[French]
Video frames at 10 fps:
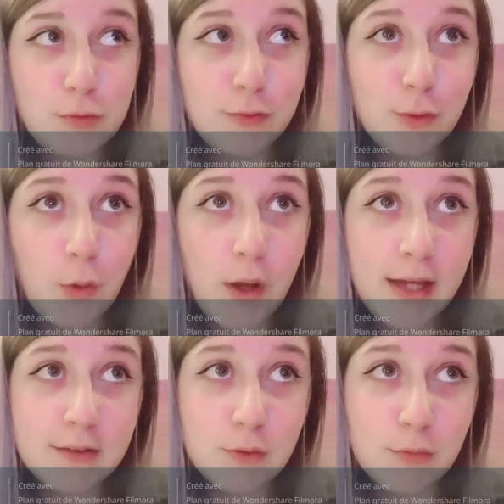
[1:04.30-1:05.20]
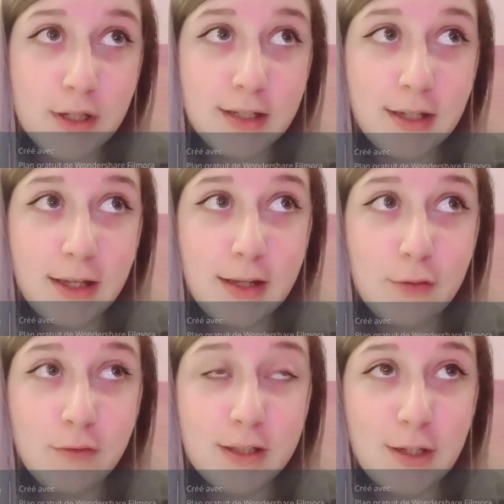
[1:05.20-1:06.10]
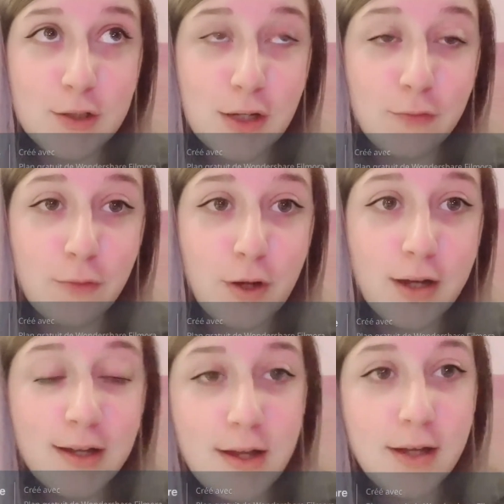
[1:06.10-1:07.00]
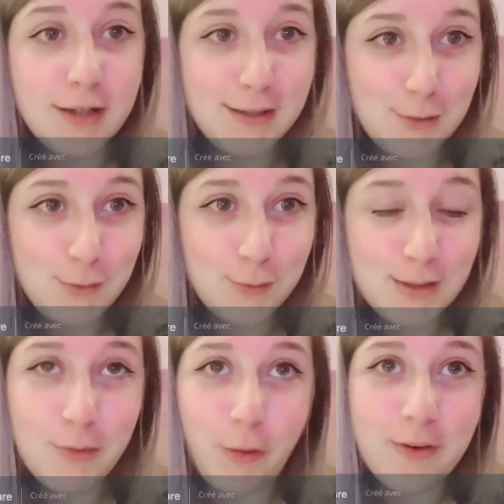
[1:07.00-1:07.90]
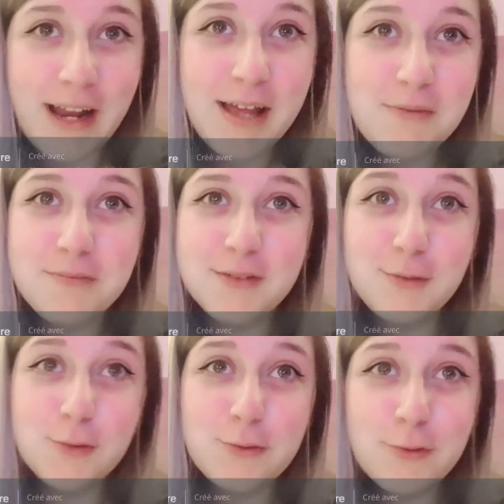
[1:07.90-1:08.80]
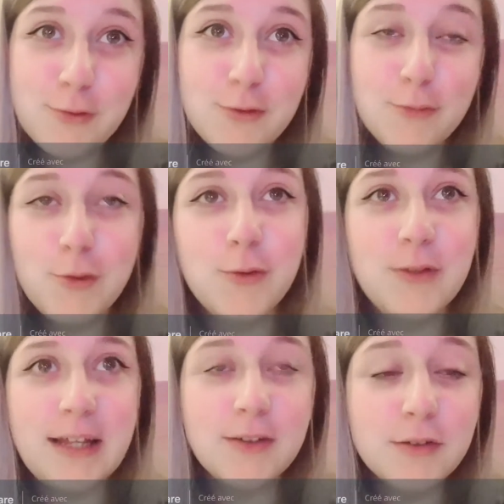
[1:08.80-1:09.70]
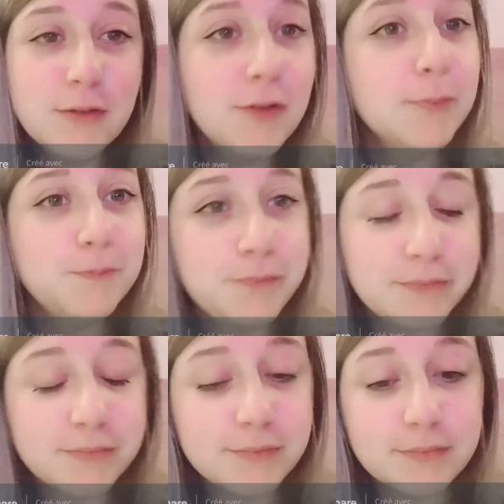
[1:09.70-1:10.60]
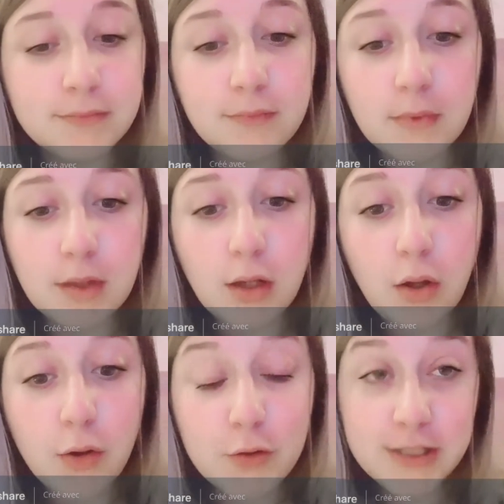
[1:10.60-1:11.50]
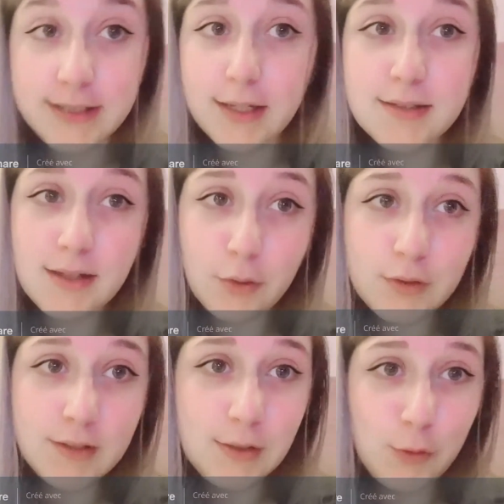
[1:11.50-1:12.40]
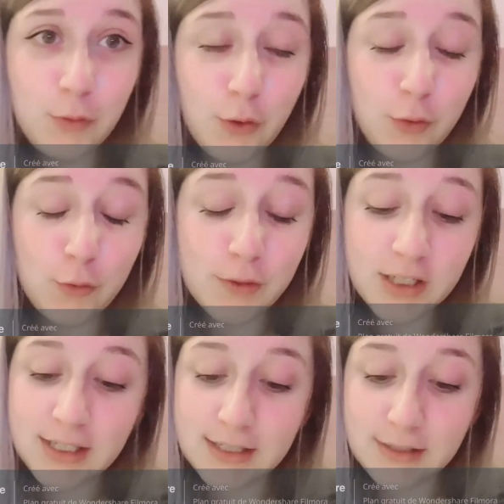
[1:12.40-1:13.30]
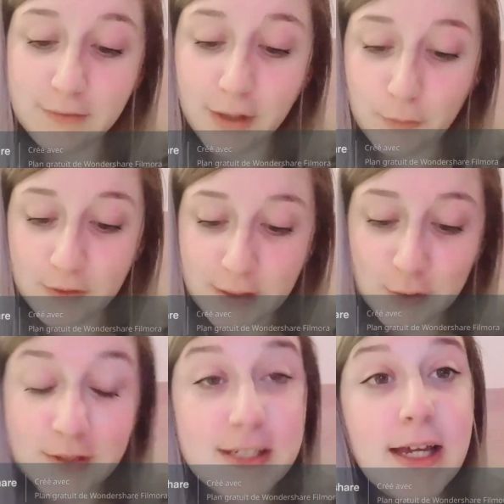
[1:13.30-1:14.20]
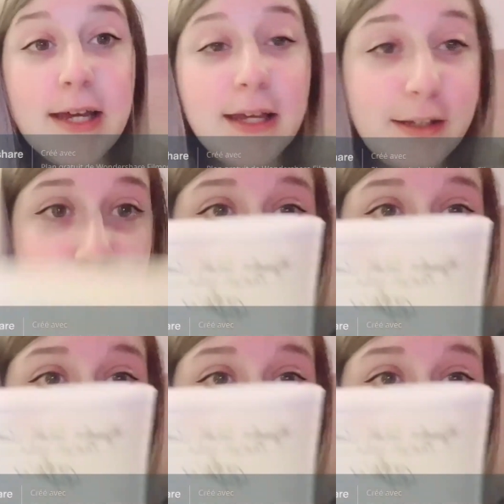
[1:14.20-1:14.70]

plutôt correct, malgré le fait qu'à chaque fois, il y a eu des problèmes ou beaucoup d'attentes. Euh, j'étais assis à côté des lutteurs cubains qui étaient vraiment très gentils. Et il y en